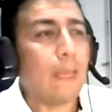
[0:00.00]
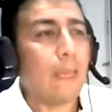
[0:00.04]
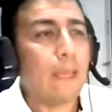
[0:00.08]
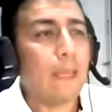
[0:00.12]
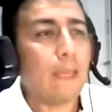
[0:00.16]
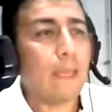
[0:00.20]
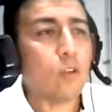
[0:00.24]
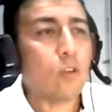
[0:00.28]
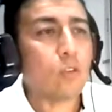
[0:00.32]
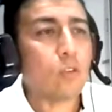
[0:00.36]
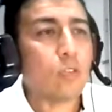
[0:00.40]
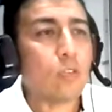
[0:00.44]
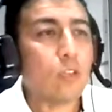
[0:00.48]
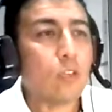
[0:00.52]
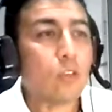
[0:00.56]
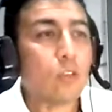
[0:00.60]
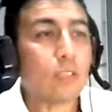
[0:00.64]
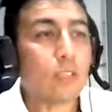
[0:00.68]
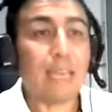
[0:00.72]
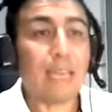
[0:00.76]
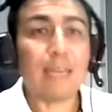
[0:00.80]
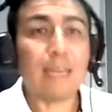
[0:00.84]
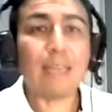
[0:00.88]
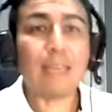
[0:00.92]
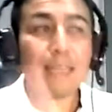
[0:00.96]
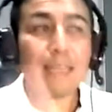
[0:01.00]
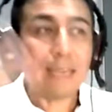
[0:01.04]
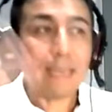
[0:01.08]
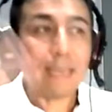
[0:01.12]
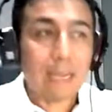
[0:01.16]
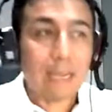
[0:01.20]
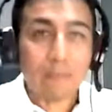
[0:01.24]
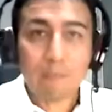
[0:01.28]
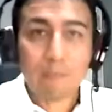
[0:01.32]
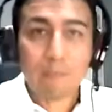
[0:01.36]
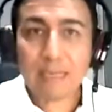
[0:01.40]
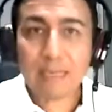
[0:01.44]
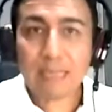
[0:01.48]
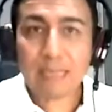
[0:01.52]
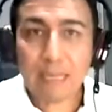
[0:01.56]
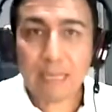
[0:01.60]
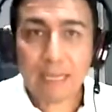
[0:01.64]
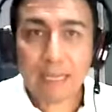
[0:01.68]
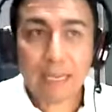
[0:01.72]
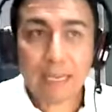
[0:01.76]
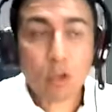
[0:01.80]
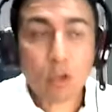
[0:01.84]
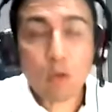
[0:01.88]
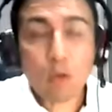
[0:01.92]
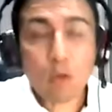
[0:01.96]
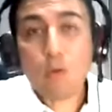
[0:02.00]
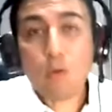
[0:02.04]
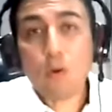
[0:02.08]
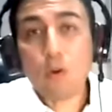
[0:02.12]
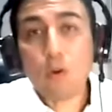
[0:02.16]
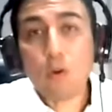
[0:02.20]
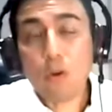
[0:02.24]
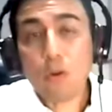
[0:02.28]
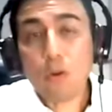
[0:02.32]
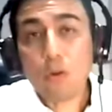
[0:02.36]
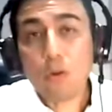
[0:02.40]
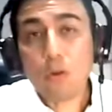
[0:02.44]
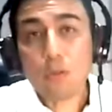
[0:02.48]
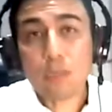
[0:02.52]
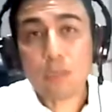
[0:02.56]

Eh, los niños que gritan en la pesadilla, ¿cómo no?